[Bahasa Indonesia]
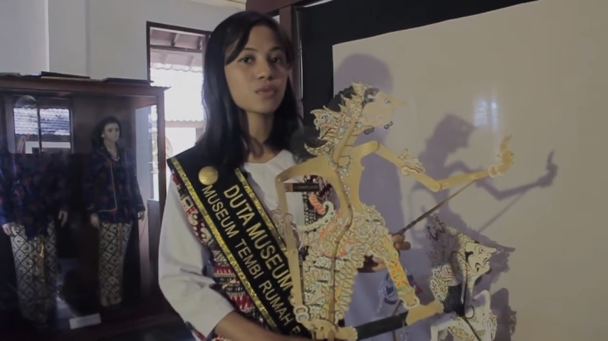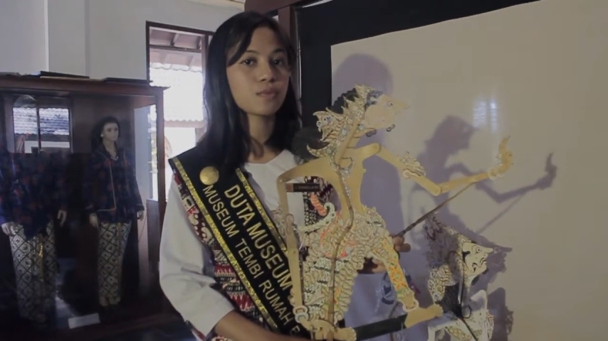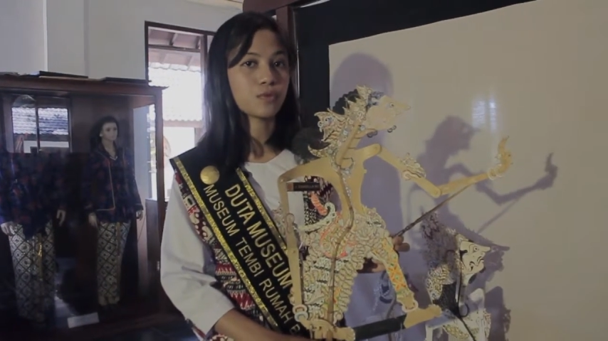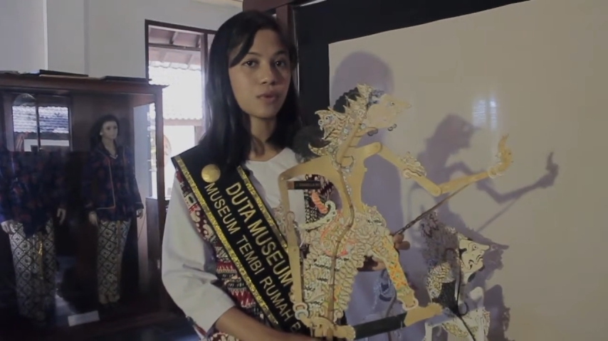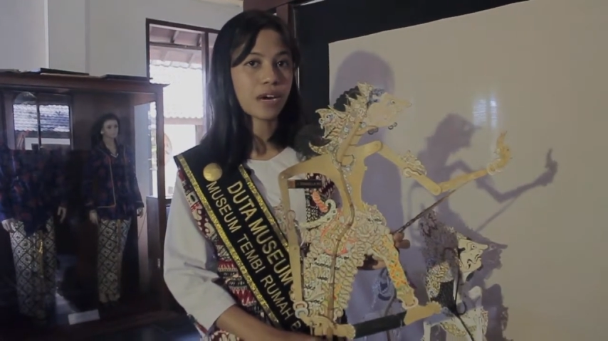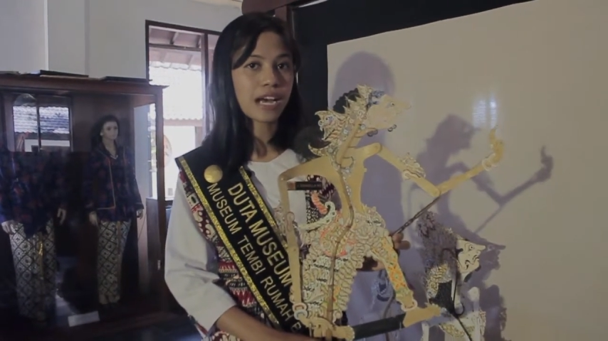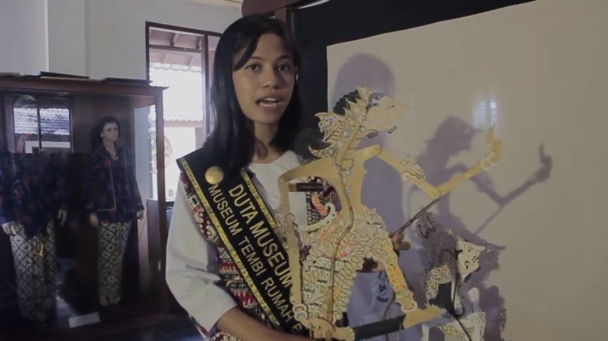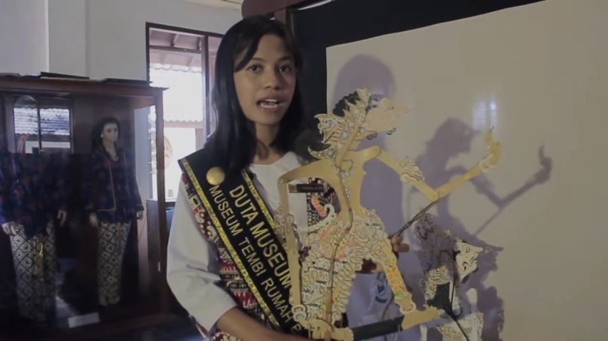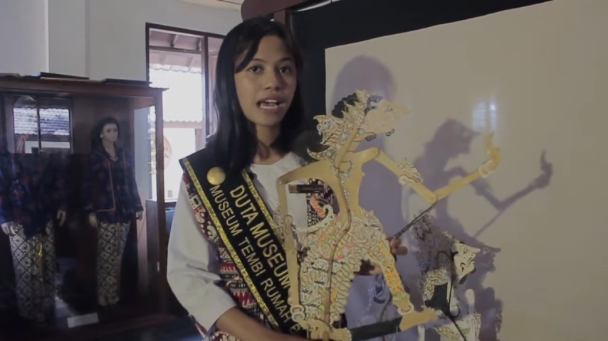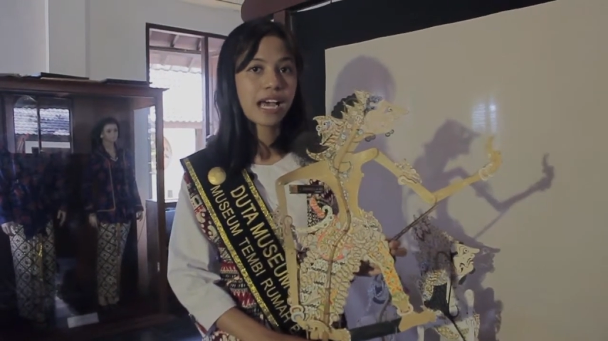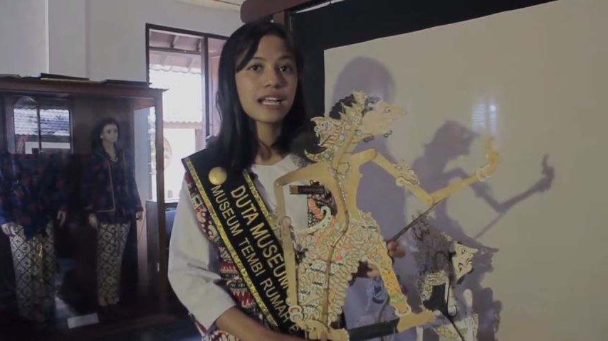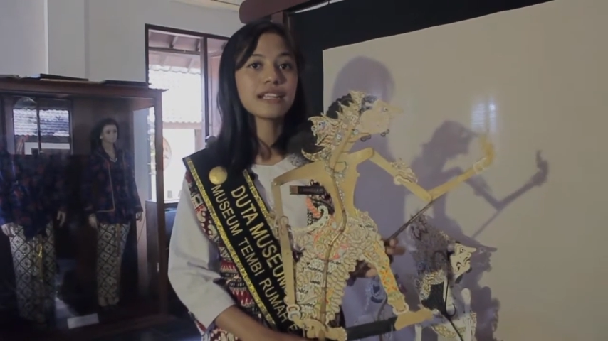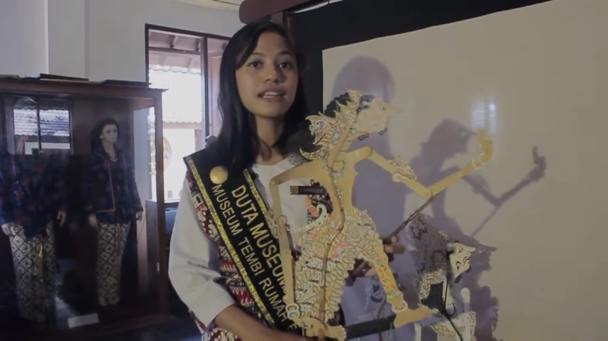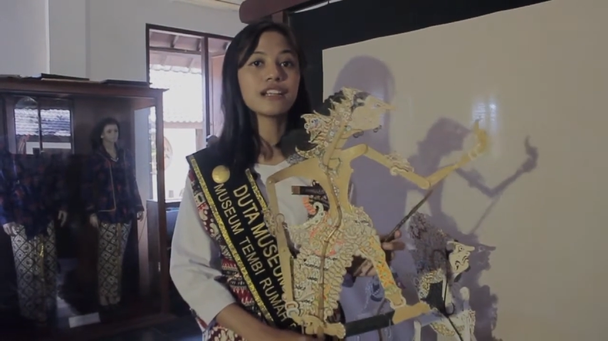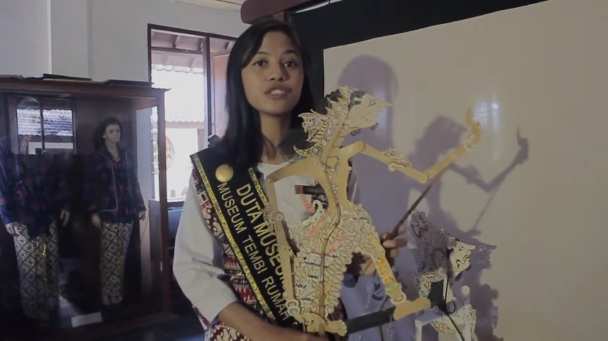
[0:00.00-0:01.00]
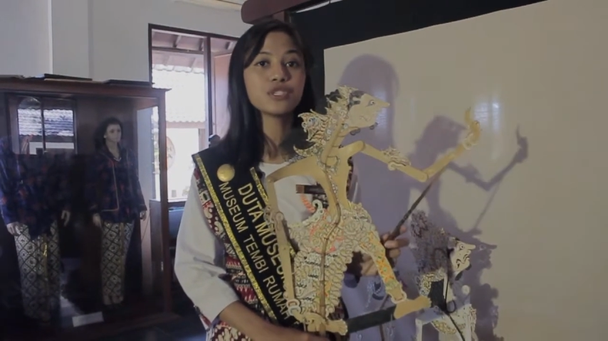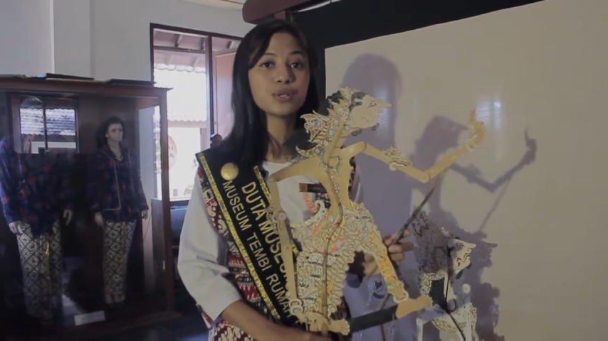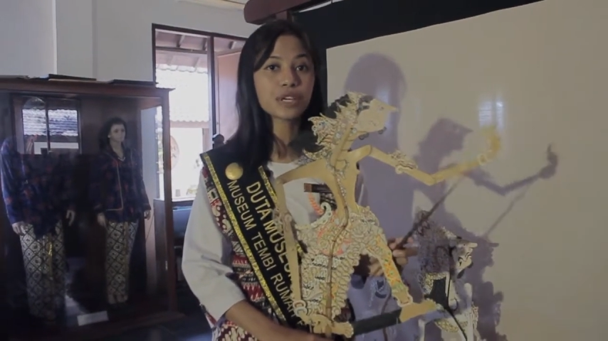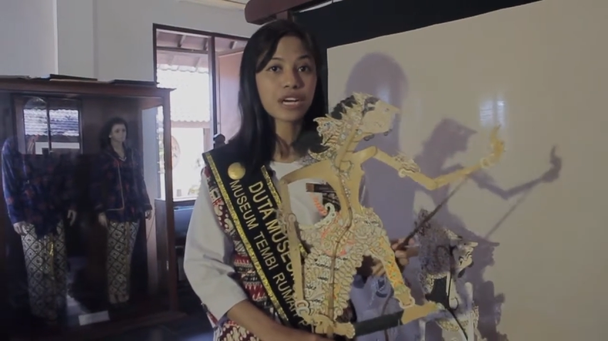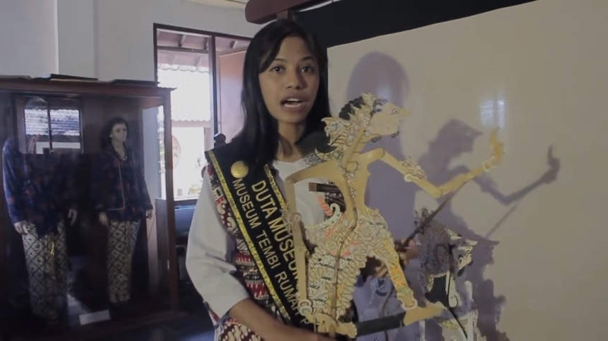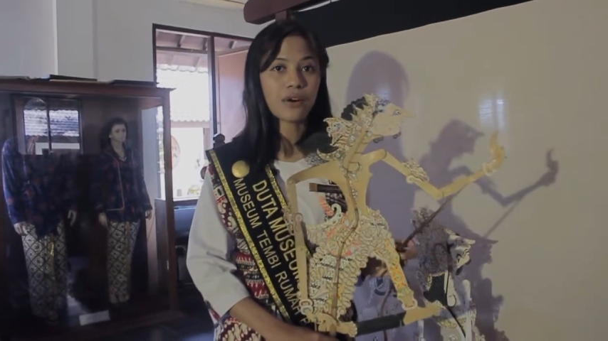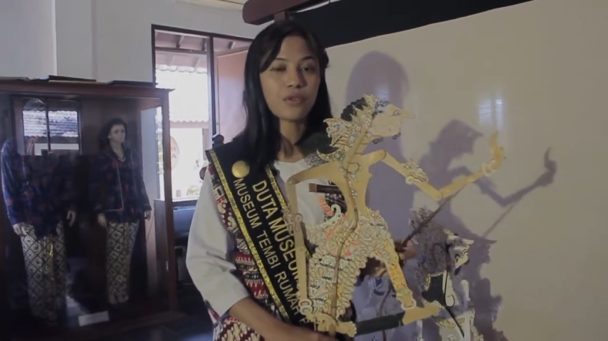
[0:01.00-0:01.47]
buah dan
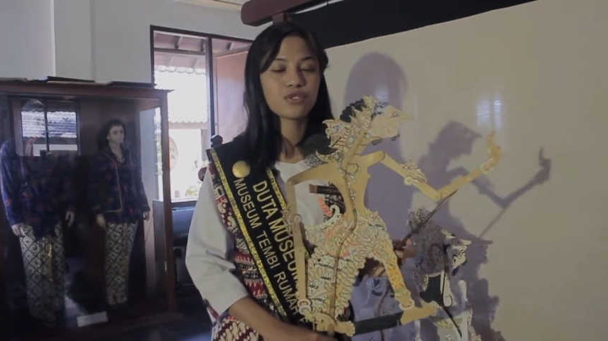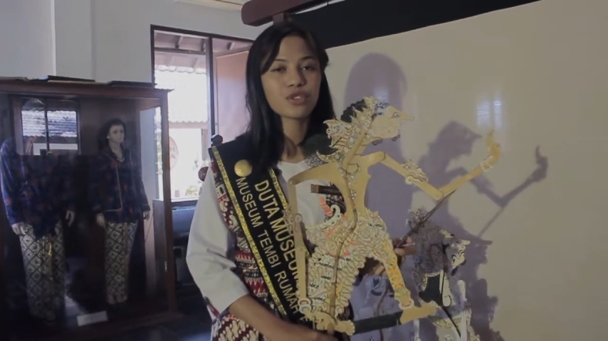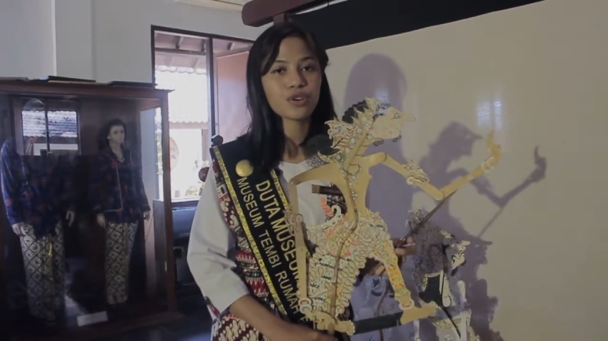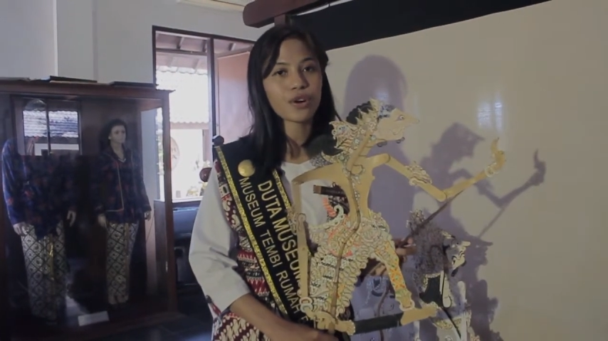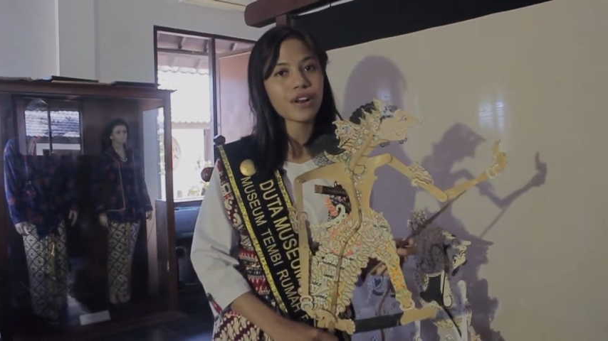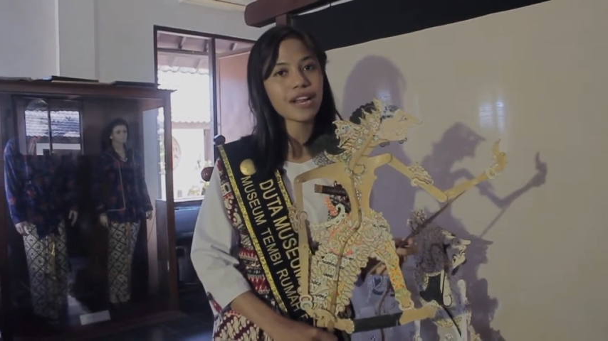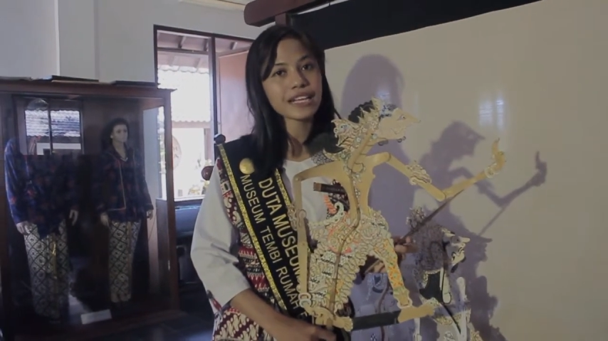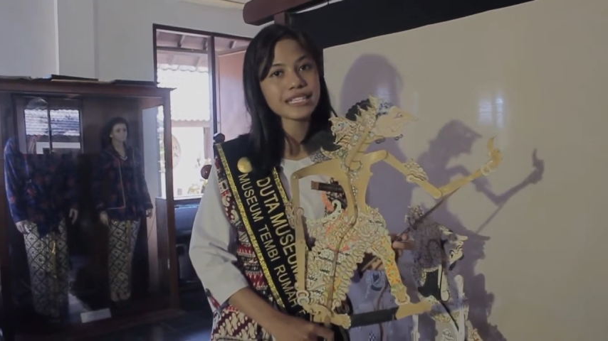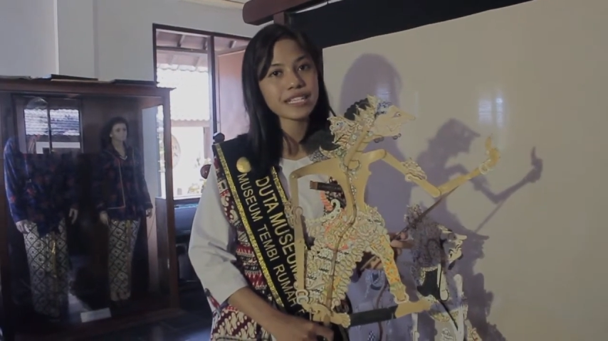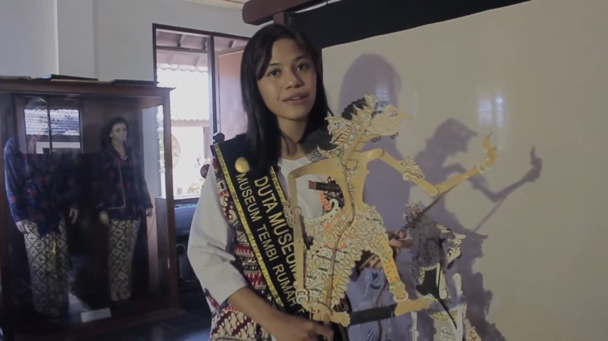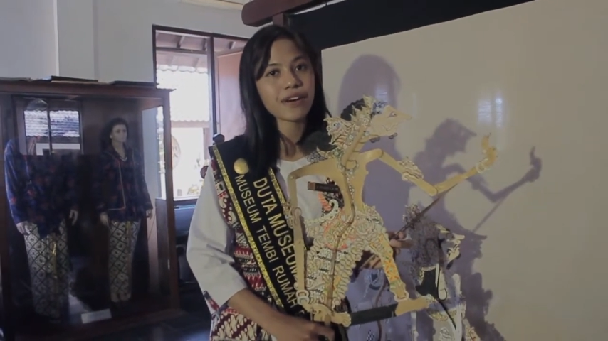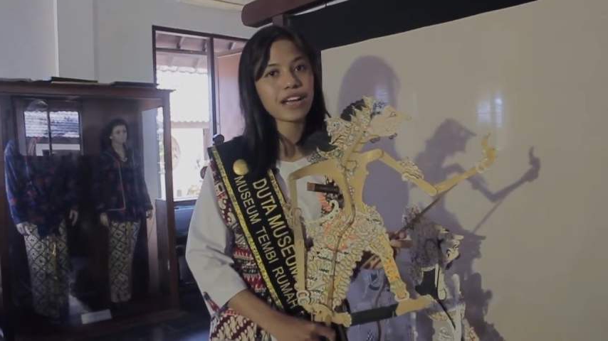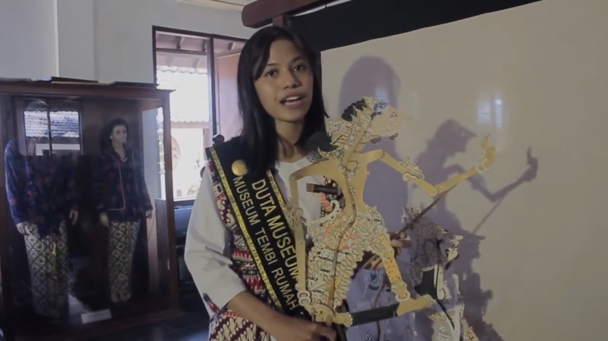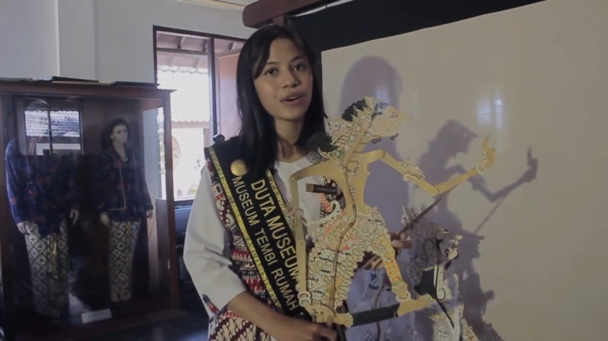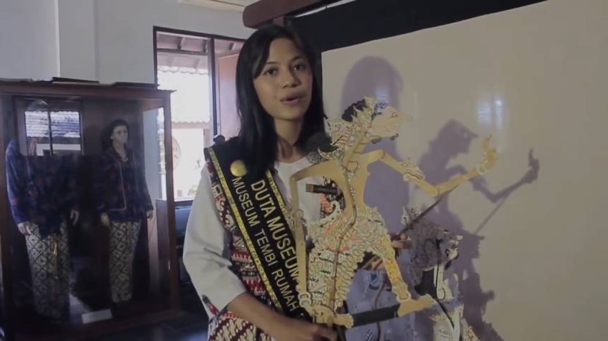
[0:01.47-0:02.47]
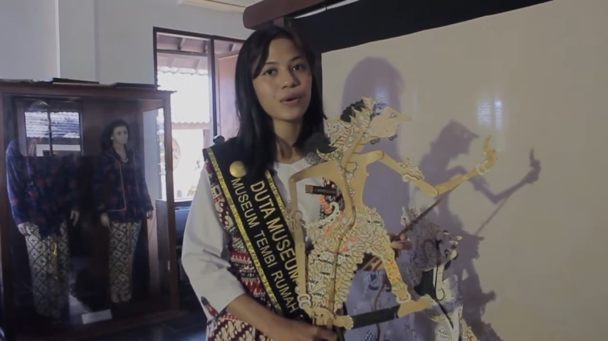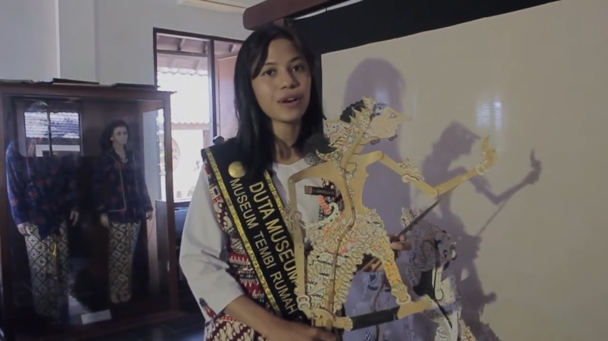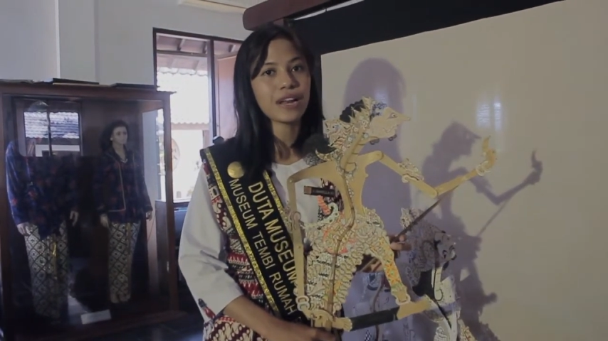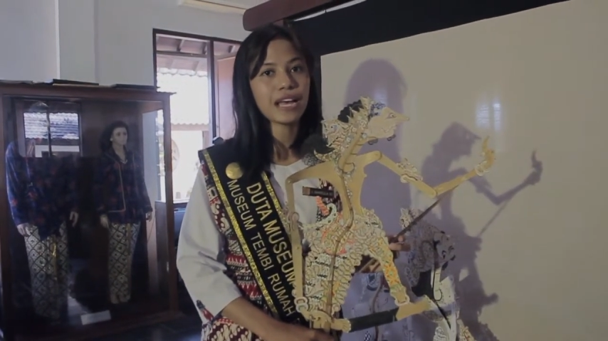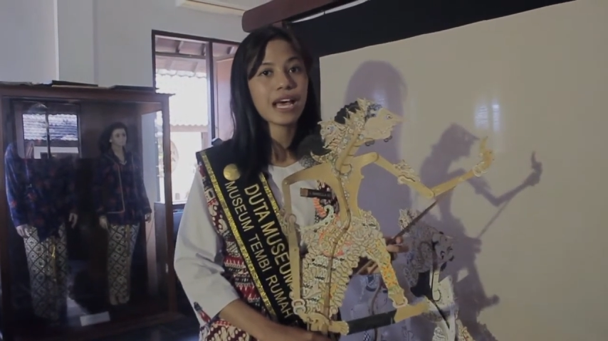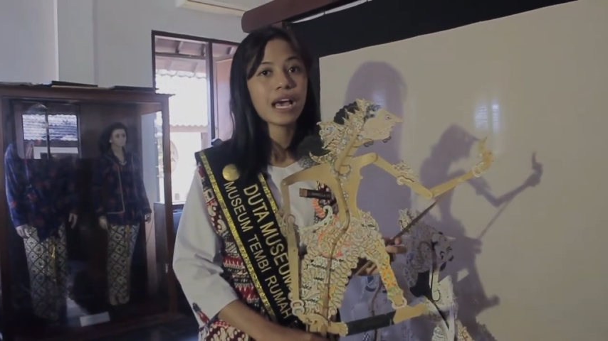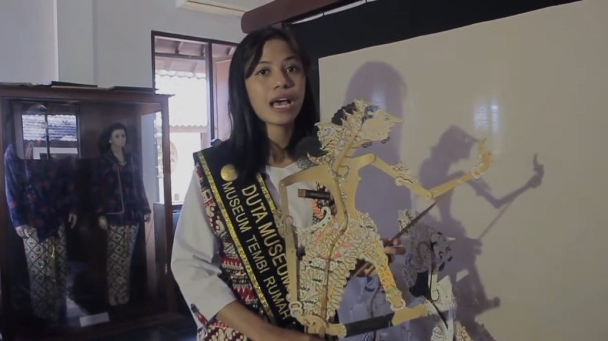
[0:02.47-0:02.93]
juga untuk koleksi wayang
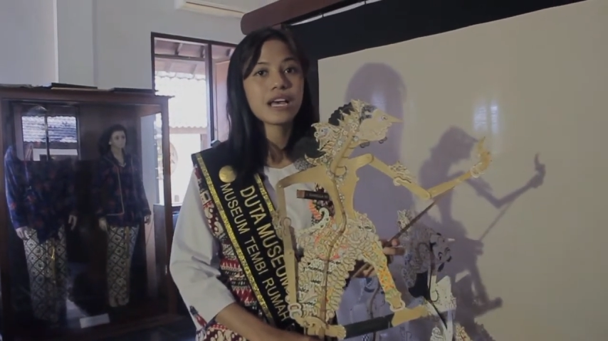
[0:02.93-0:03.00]
golek